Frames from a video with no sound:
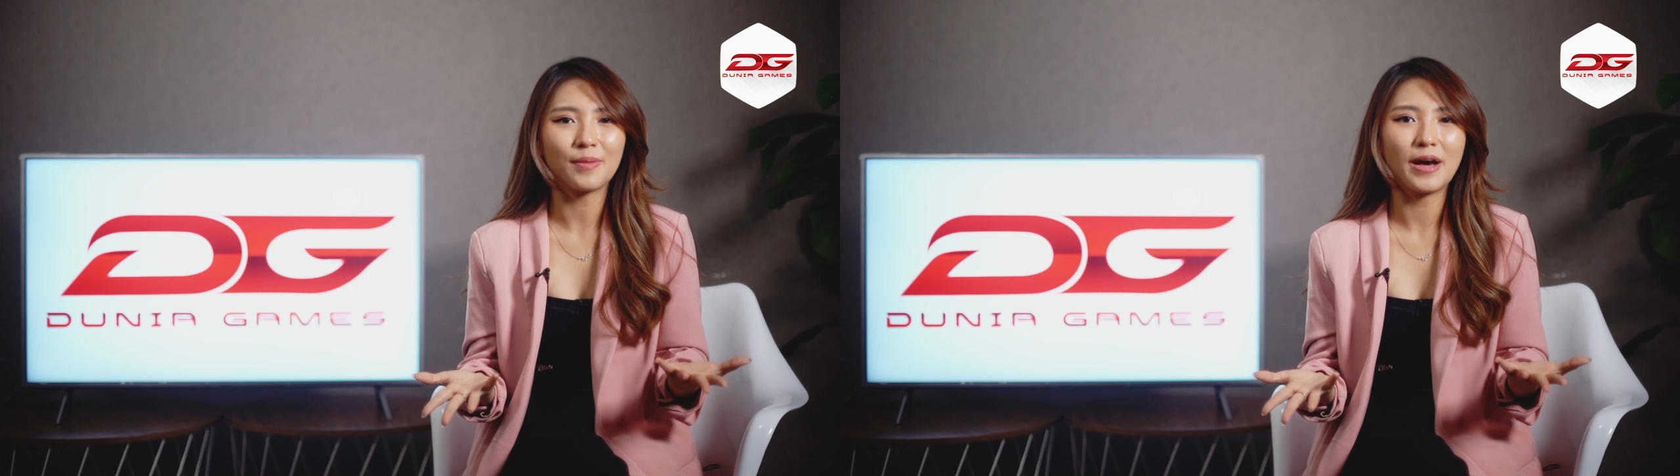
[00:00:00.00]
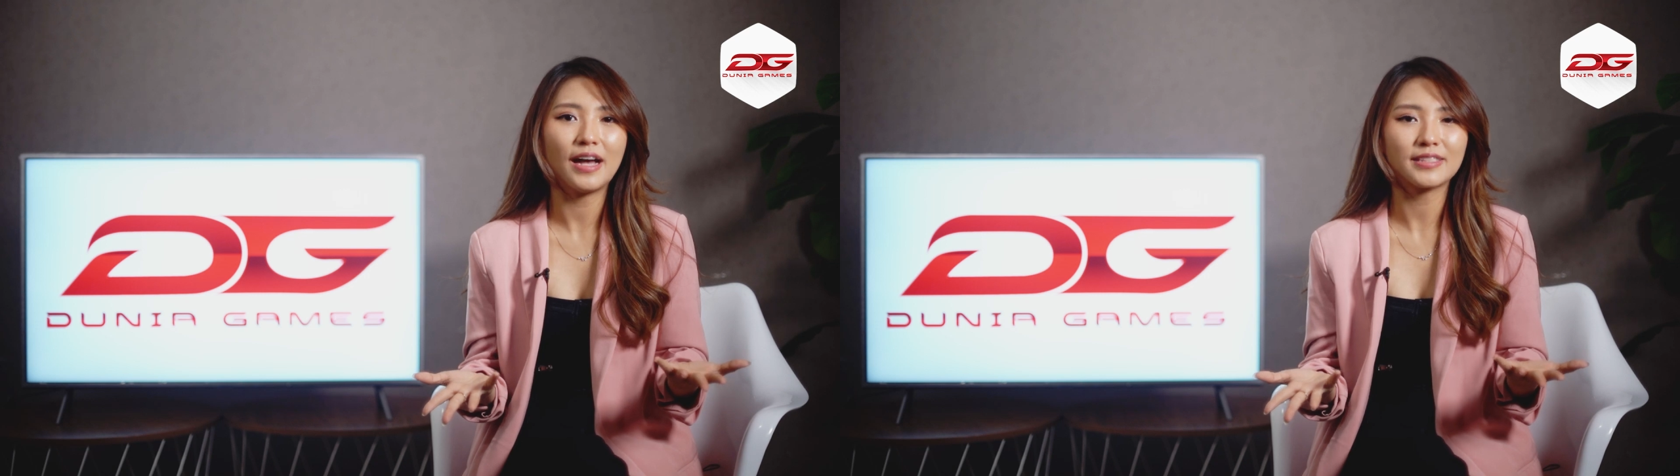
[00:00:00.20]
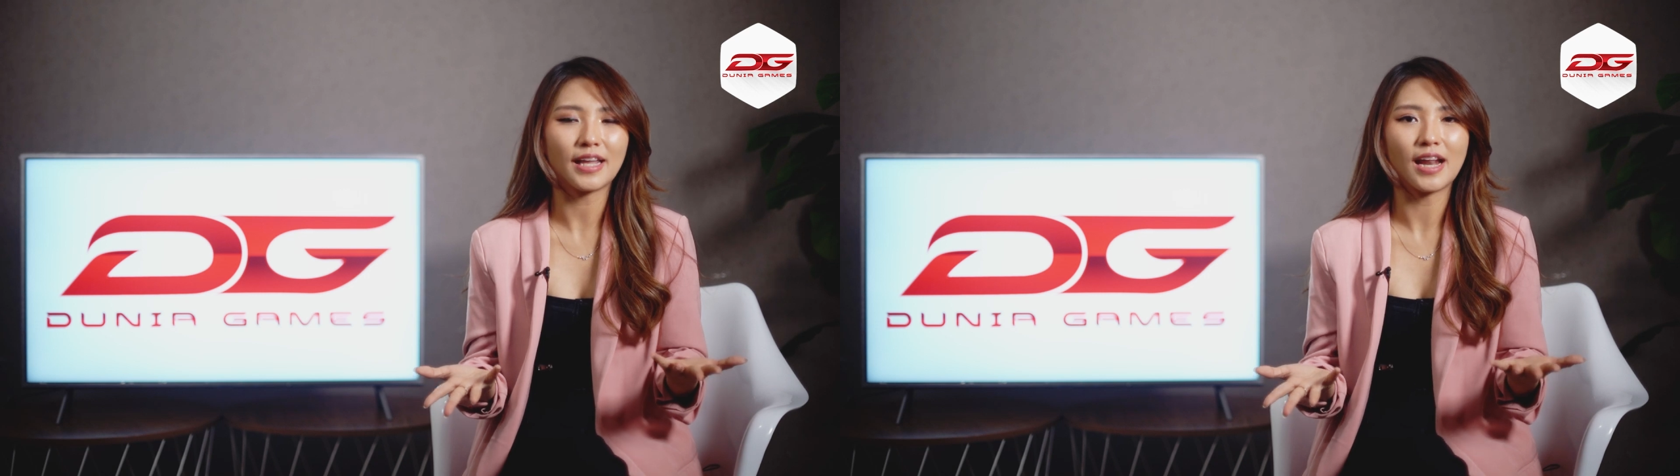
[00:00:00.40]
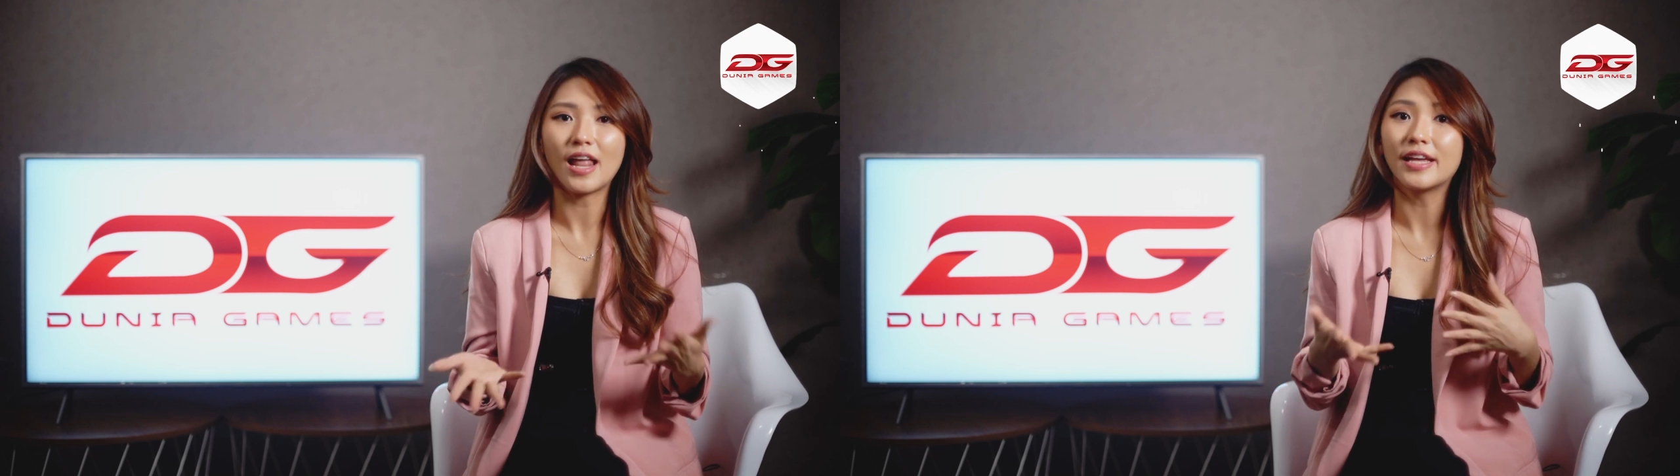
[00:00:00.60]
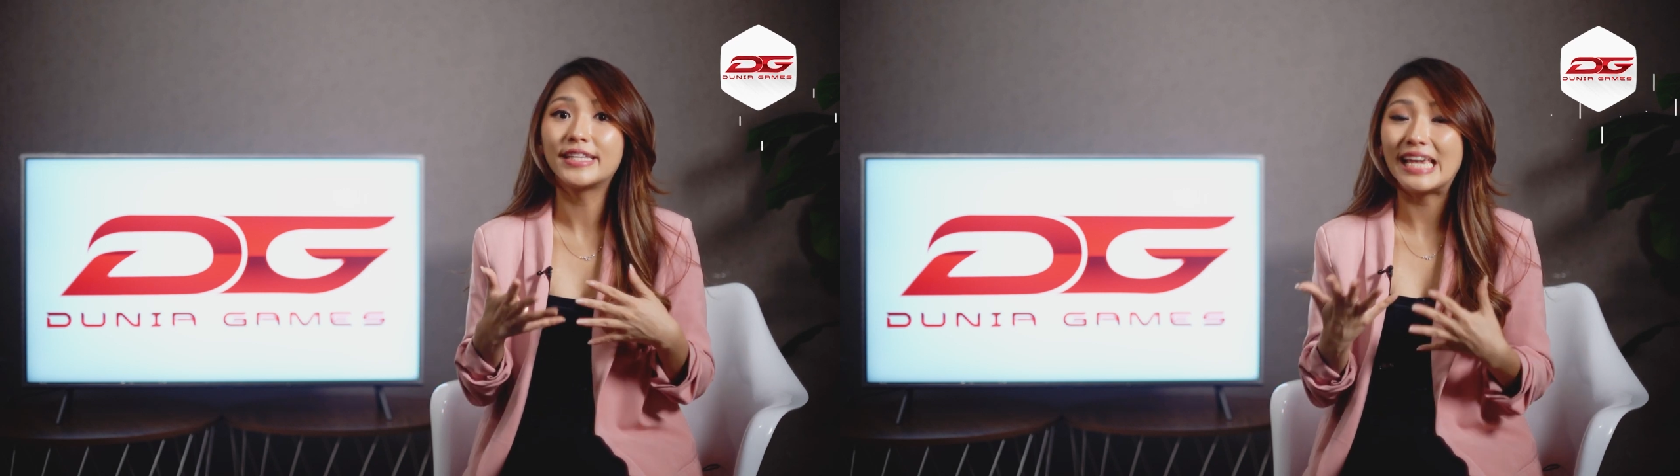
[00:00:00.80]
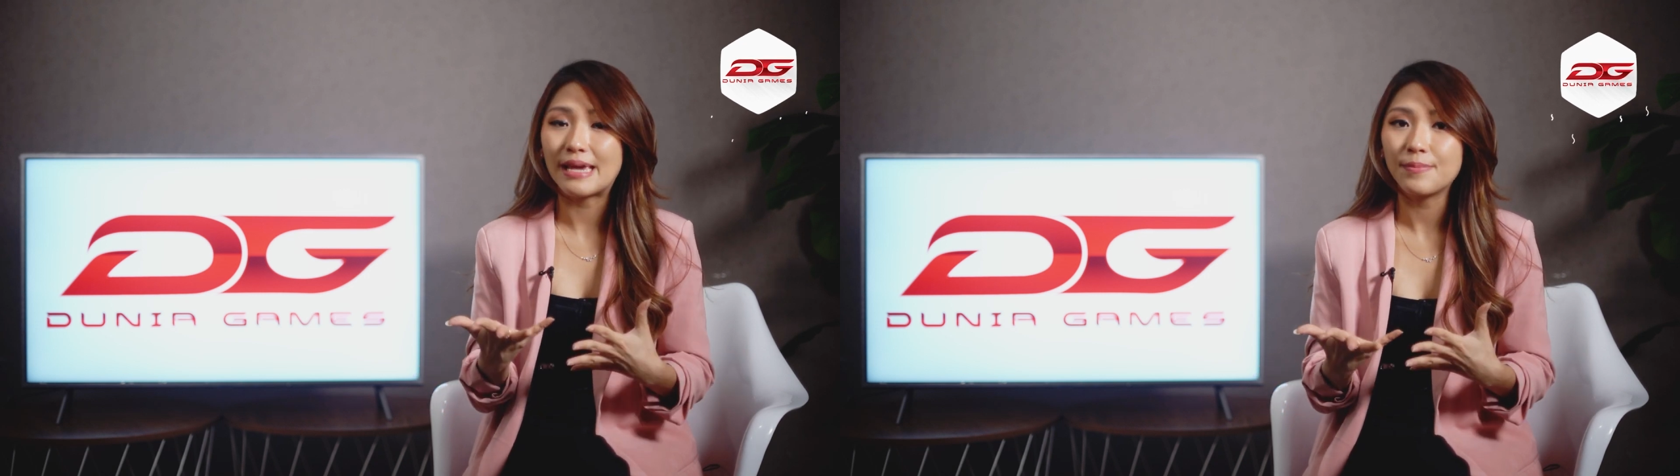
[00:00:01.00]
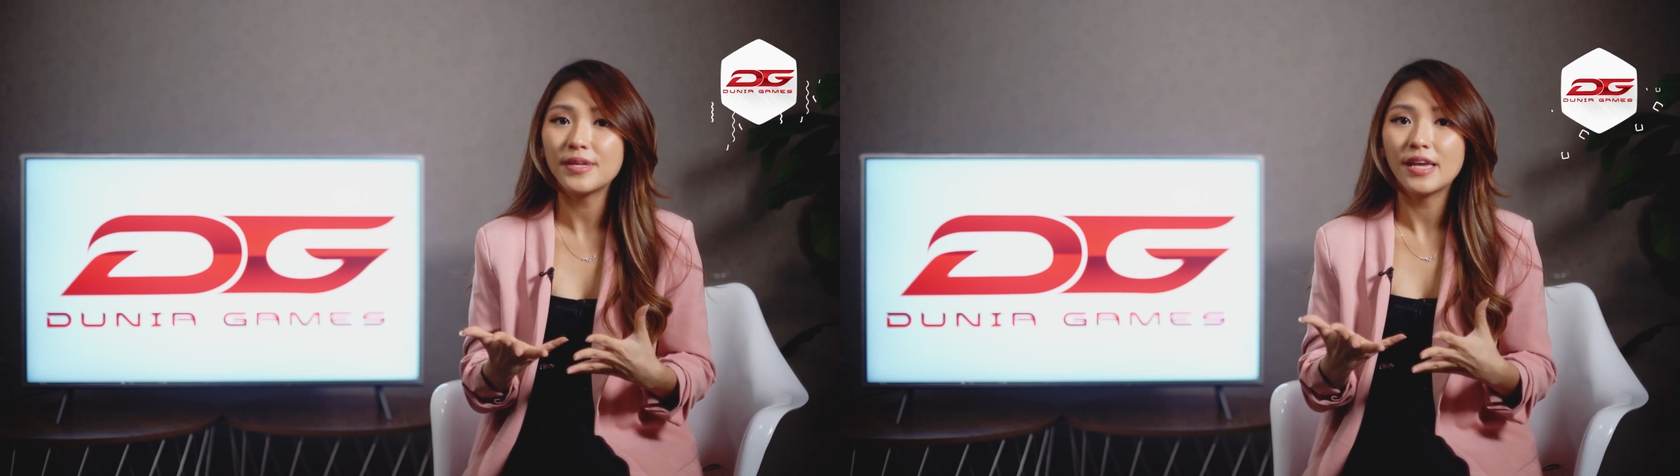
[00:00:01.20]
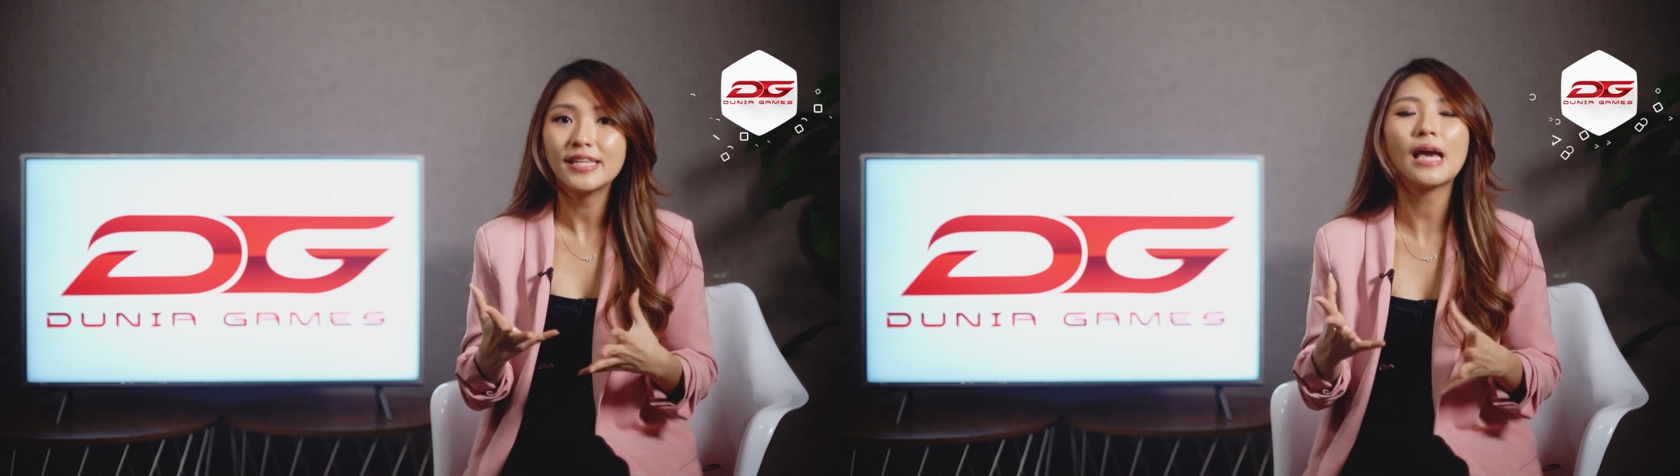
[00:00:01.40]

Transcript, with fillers: kita bahas adalah game